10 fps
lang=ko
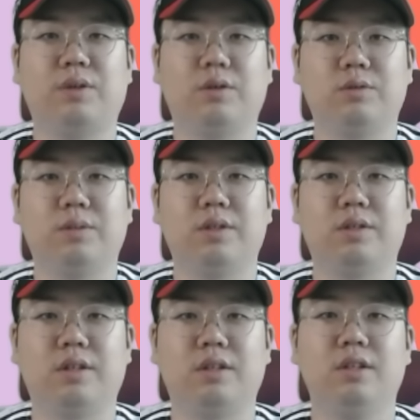
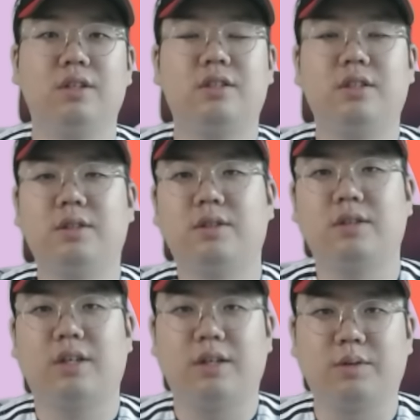거두면서 칠
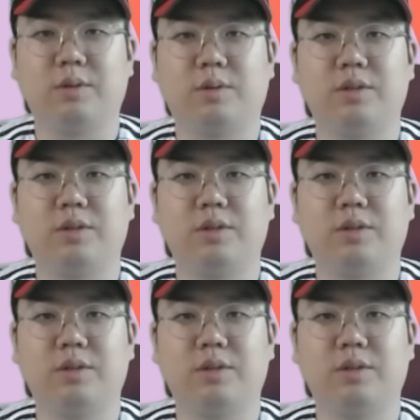연승을 달리고 있고,